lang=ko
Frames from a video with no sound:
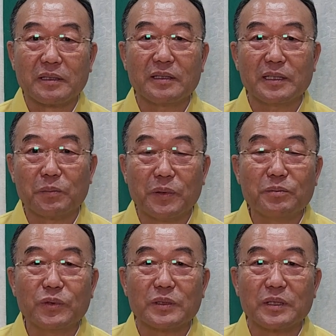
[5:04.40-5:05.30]
특히
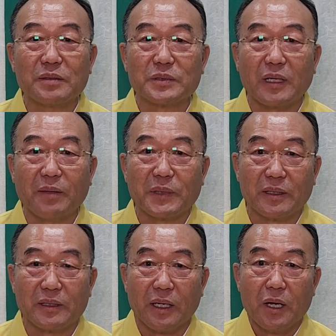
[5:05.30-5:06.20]
본문을 들으면서
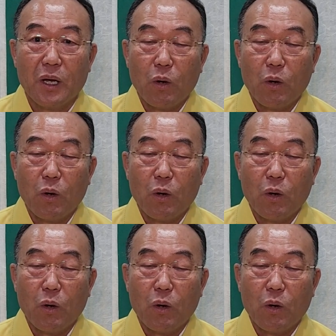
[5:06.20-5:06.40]
하면